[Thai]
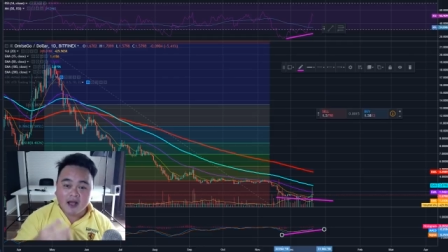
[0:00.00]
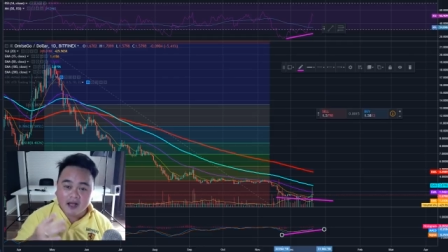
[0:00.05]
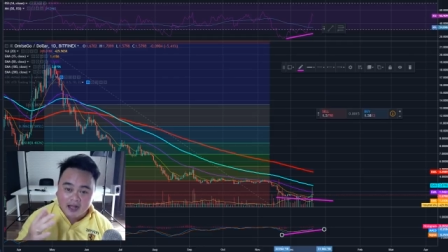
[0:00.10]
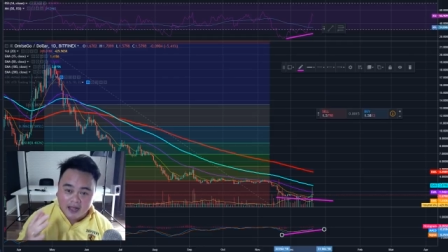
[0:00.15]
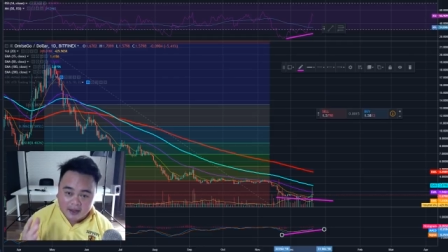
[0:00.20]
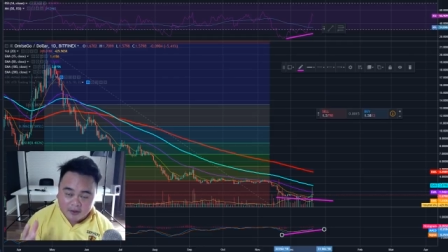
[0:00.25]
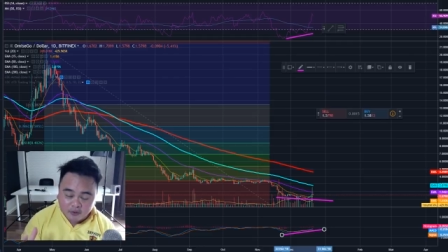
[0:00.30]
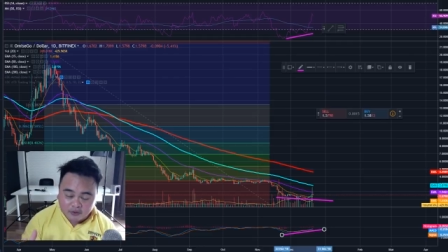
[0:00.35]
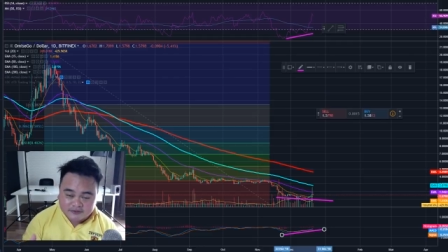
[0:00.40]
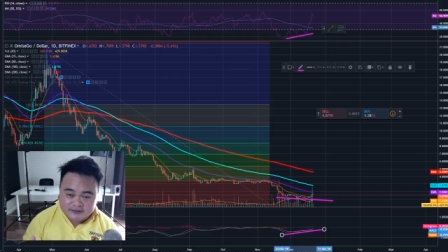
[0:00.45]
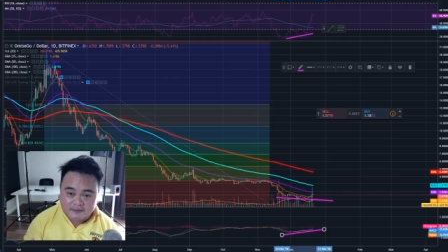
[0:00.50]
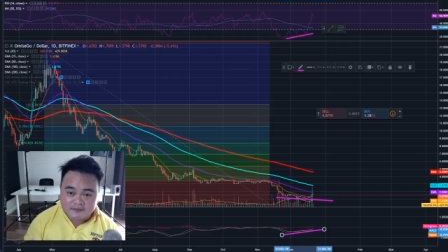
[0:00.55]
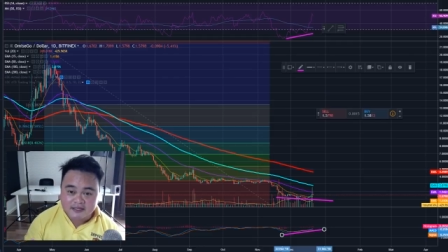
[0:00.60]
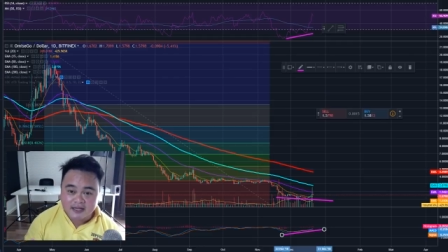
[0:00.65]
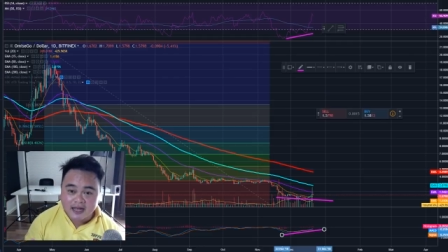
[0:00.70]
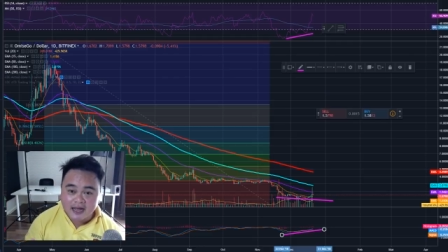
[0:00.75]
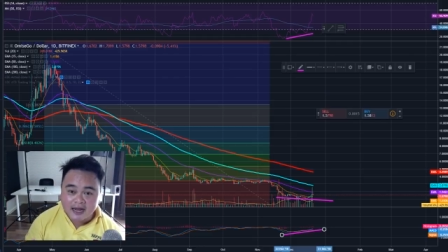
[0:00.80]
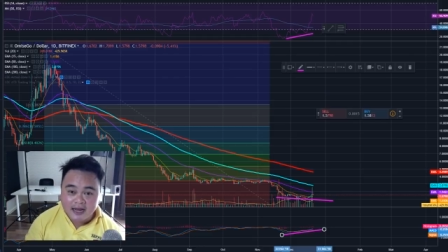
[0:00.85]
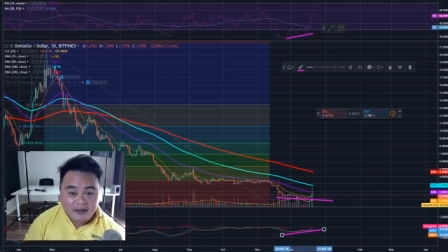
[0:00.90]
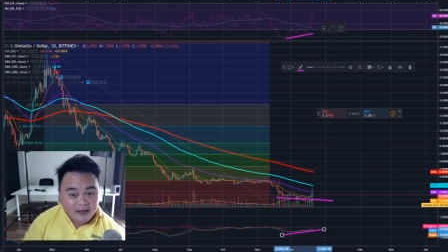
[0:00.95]
ใครกด
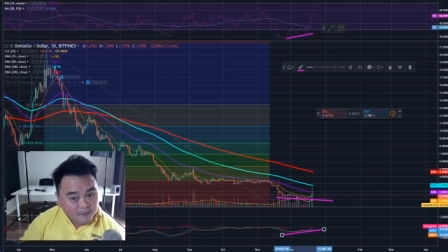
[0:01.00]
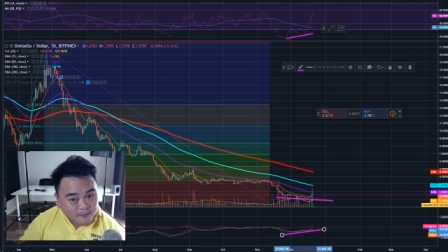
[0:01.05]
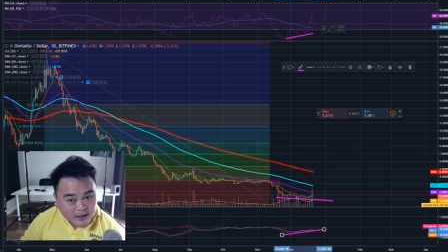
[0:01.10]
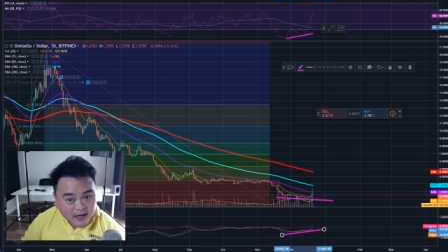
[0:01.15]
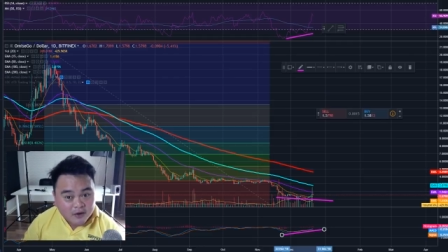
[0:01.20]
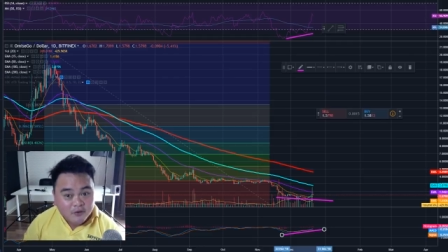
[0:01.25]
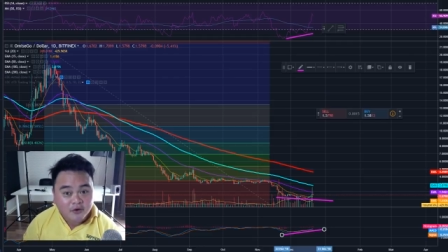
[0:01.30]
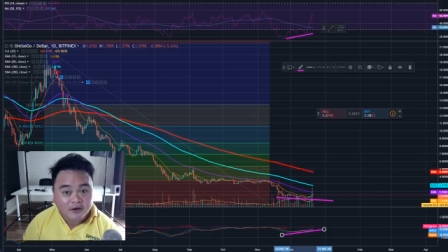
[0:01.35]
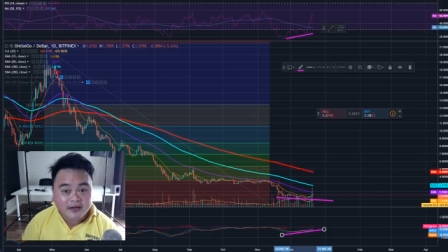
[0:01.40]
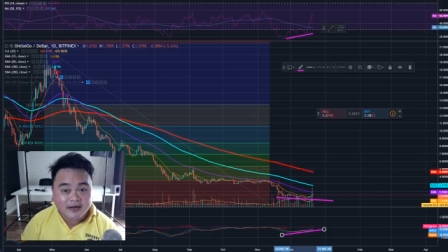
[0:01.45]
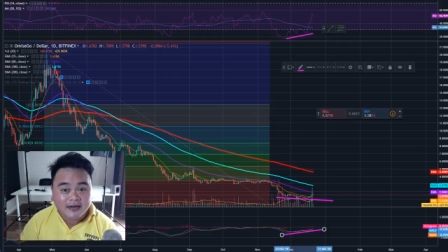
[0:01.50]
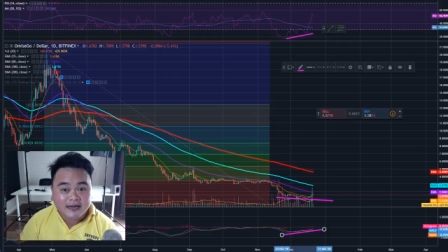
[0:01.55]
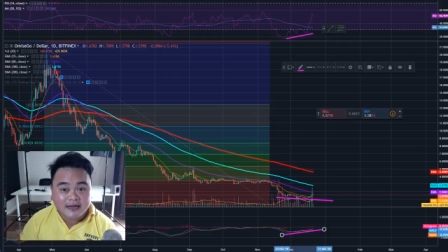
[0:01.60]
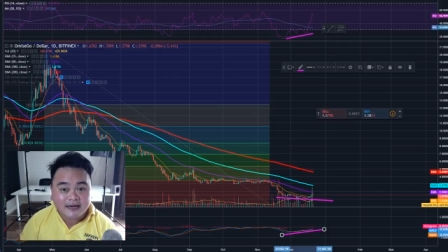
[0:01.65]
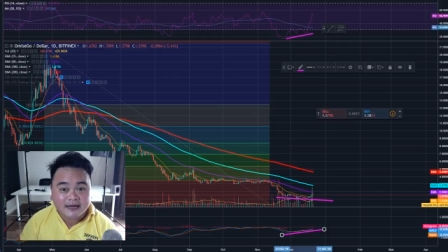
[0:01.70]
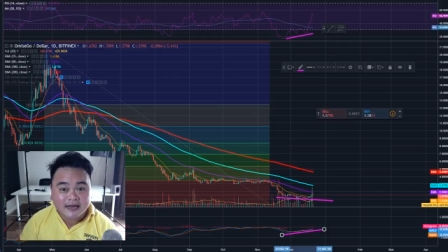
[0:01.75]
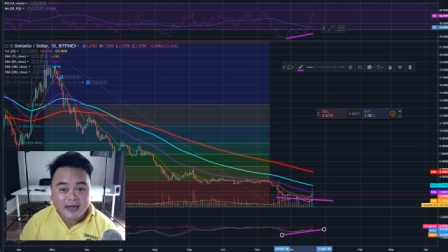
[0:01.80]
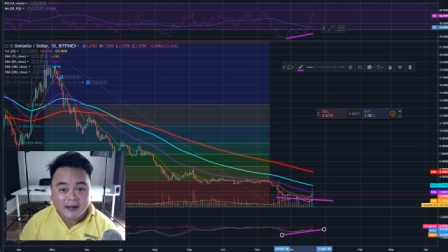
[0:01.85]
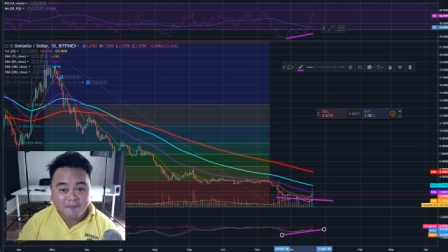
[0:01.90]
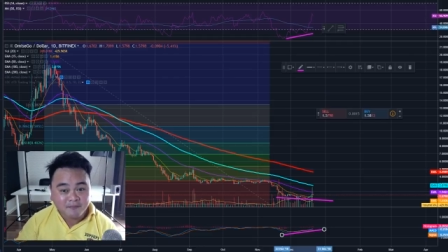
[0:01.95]
Subscribe แล้วยังไม่ได้กดกระดิ่ง
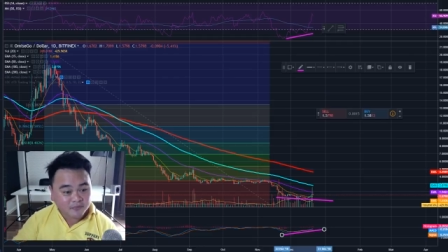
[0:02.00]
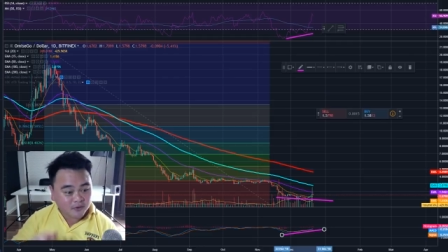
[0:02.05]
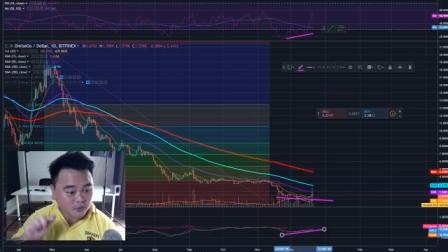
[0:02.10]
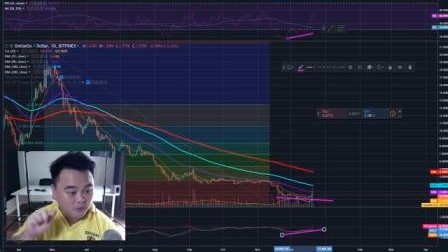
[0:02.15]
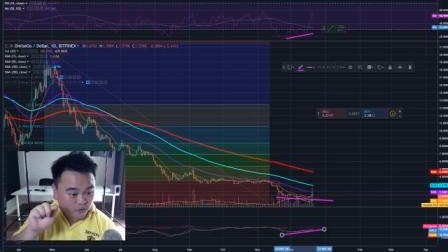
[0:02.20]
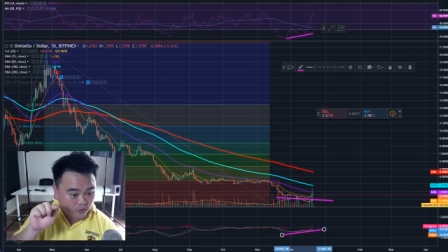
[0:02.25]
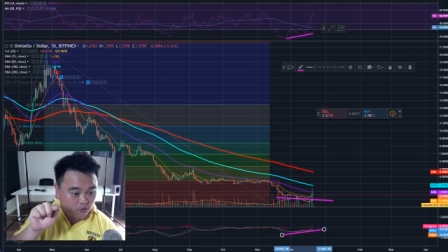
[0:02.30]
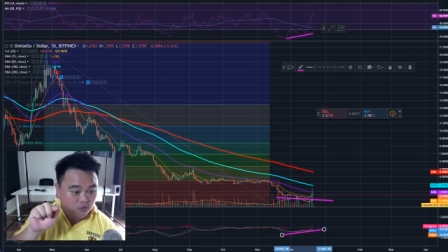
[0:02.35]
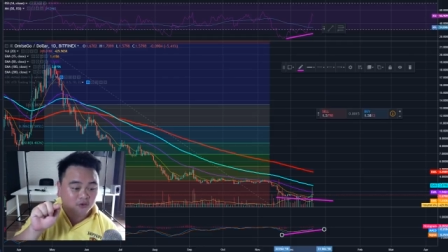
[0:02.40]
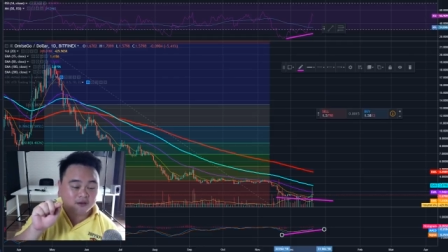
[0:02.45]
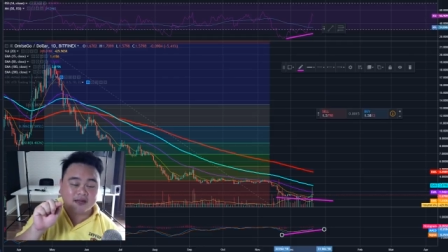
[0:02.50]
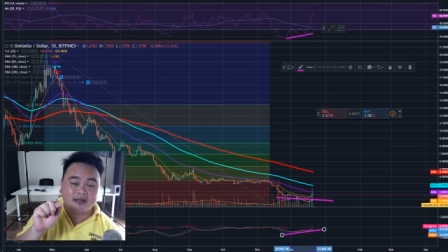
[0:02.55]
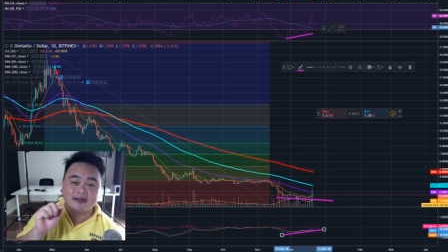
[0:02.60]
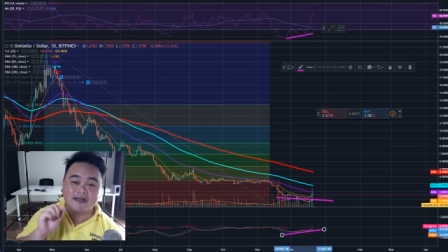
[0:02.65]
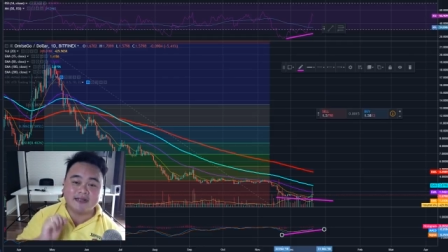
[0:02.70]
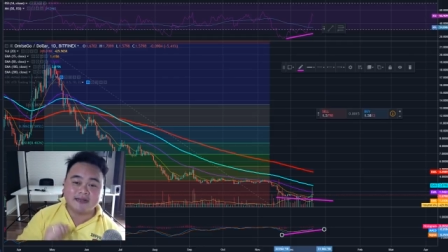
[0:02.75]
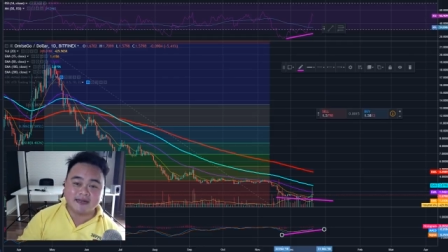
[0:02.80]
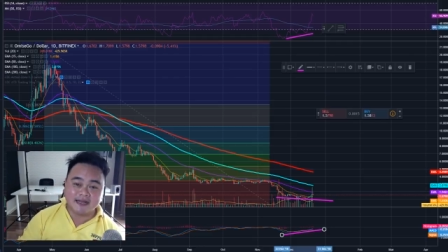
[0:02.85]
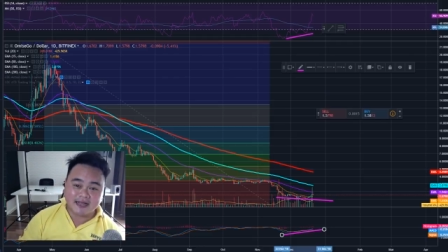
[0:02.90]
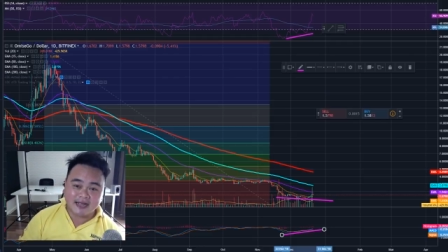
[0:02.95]
นะครับกดกระ
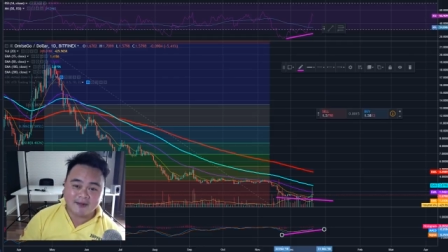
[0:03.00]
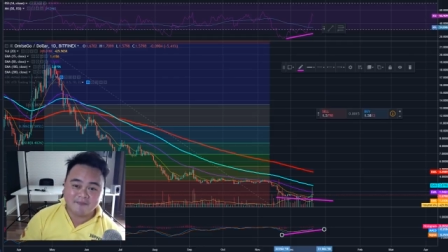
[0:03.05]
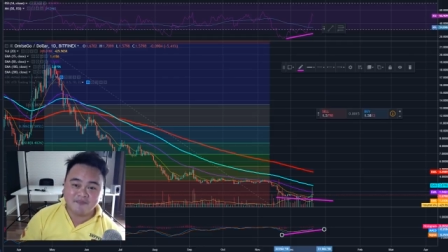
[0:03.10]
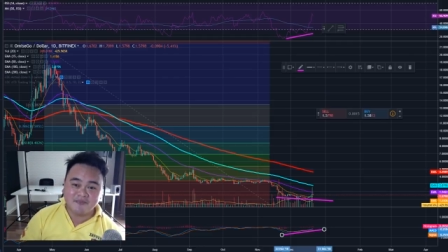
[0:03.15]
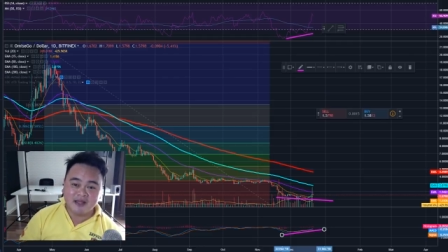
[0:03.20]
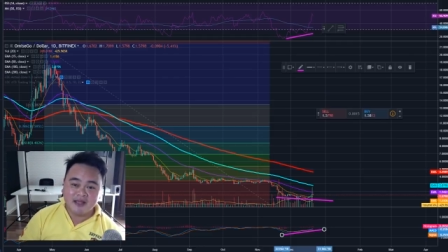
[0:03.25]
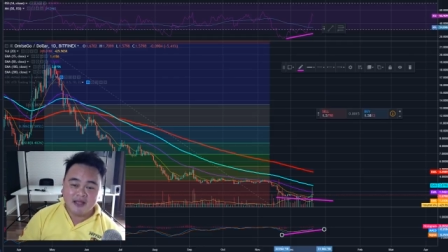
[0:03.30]
ดิ่งนะครับ